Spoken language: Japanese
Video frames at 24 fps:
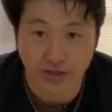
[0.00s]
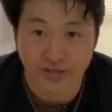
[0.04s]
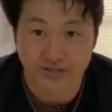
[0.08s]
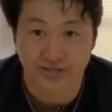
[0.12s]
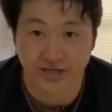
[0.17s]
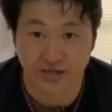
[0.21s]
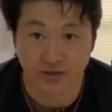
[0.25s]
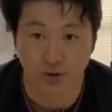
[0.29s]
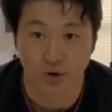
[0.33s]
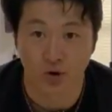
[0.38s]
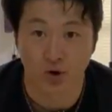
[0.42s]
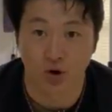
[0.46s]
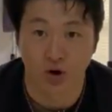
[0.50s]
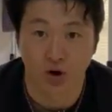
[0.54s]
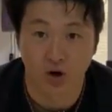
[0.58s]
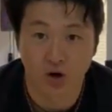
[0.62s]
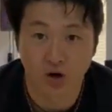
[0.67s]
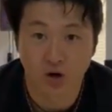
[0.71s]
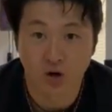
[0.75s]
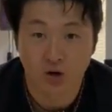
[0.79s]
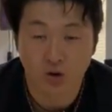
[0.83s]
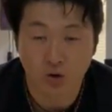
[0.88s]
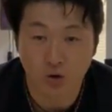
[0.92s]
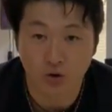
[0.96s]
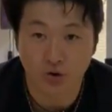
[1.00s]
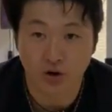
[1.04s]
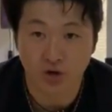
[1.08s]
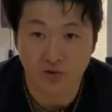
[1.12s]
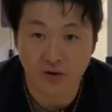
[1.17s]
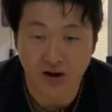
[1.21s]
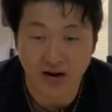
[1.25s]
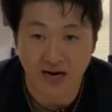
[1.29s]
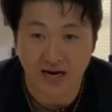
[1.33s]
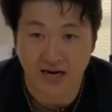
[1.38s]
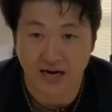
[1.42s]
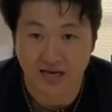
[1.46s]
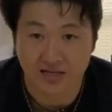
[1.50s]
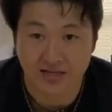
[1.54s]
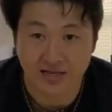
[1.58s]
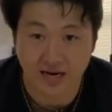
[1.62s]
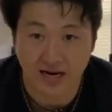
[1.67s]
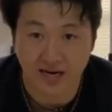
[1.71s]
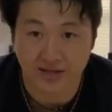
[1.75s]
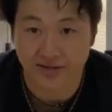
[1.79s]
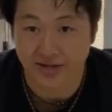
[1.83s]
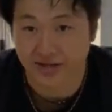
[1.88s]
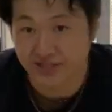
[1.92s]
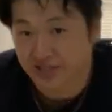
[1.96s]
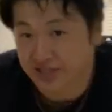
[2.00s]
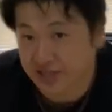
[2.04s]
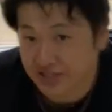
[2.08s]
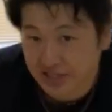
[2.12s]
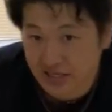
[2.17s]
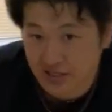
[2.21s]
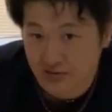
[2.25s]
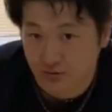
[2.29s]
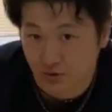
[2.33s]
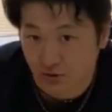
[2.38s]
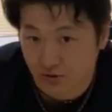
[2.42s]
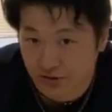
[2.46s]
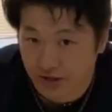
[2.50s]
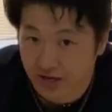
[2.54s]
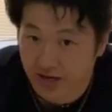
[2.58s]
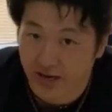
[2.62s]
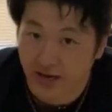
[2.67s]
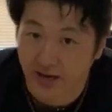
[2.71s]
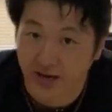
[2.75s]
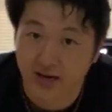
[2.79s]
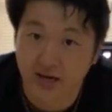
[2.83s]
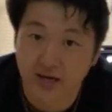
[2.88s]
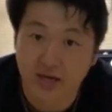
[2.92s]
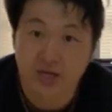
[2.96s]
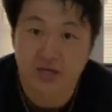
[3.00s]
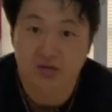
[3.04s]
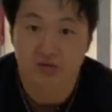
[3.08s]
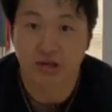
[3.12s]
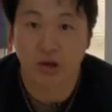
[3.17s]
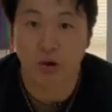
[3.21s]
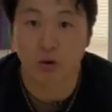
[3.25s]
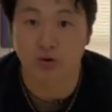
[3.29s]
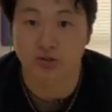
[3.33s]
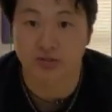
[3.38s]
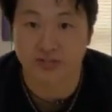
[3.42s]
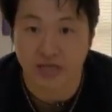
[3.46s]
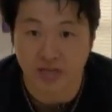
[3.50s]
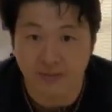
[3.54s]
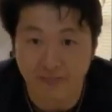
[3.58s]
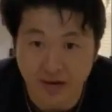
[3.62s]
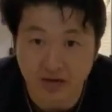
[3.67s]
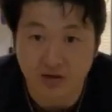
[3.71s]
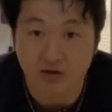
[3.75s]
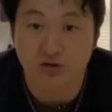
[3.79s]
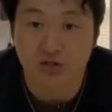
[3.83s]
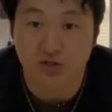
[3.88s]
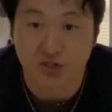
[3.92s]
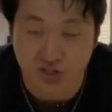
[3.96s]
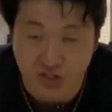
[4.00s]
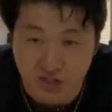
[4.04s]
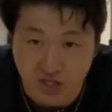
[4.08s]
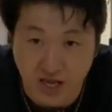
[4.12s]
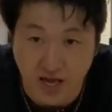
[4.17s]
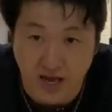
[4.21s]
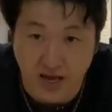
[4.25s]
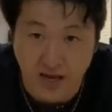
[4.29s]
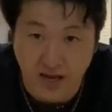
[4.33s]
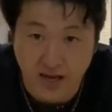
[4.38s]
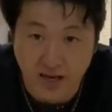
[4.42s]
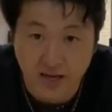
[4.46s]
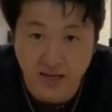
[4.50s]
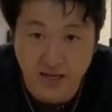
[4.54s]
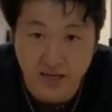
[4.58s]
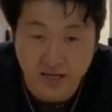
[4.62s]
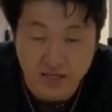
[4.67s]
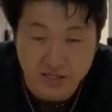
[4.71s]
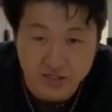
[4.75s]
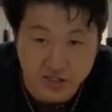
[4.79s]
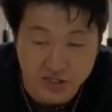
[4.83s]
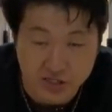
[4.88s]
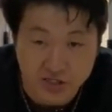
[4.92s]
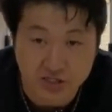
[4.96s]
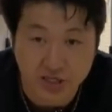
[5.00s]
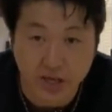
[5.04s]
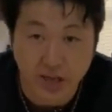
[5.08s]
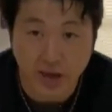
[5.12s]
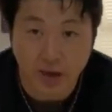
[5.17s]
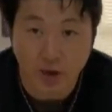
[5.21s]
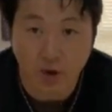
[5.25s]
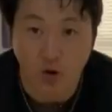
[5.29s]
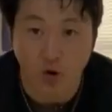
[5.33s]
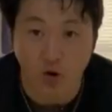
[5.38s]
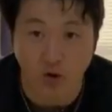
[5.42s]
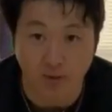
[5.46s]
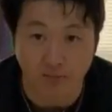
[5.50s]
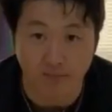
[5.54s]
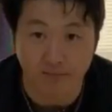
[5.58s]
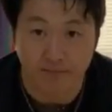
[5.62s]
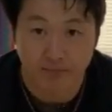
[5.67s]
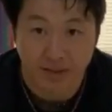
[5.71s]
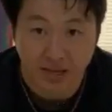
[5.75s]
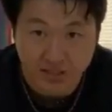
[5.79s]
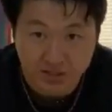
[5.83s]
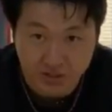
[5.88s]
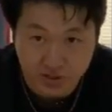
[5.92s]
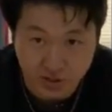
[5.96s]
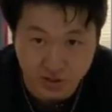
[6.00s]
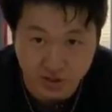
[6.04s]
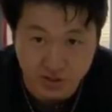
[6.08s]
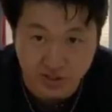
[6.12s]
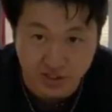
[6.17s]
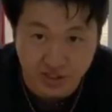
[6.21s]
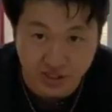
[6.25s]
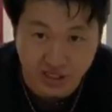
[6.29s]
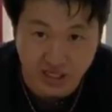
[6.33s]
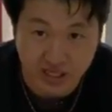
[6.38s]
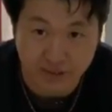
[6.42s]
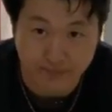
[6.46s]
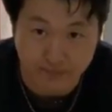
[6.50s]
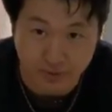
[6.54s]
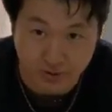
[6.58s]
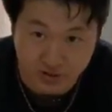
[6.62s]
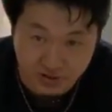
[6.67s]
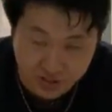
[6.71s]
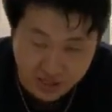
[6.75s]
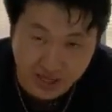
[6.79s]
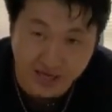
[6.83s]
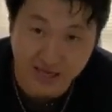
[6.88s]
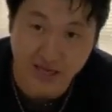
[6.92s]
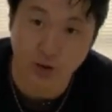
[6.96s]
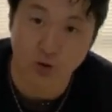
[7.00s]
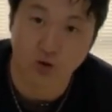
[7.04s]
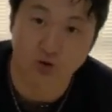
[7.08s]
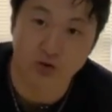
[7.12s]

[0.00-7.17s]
うですけど、これは体がねじれちゃうので、手を狭くして姿勢をまっすぐにキープしてから